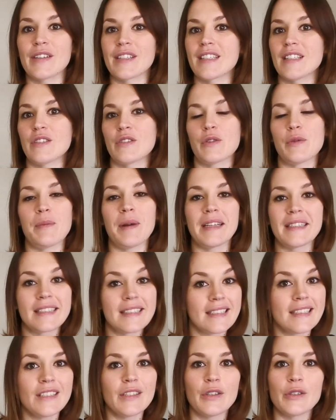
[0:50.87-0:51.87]
qui se
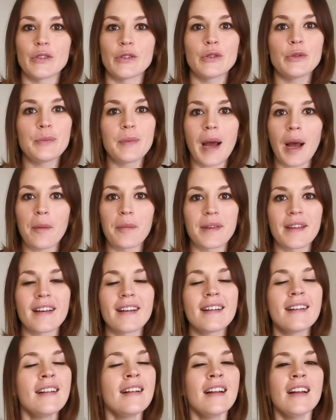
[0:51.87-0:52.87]
maquillent super
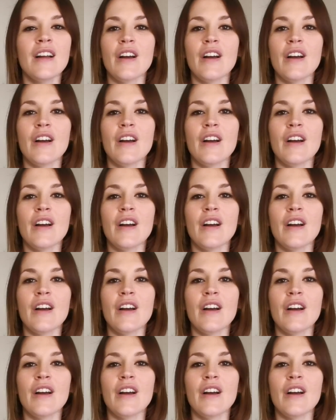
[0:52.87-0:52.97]
bien.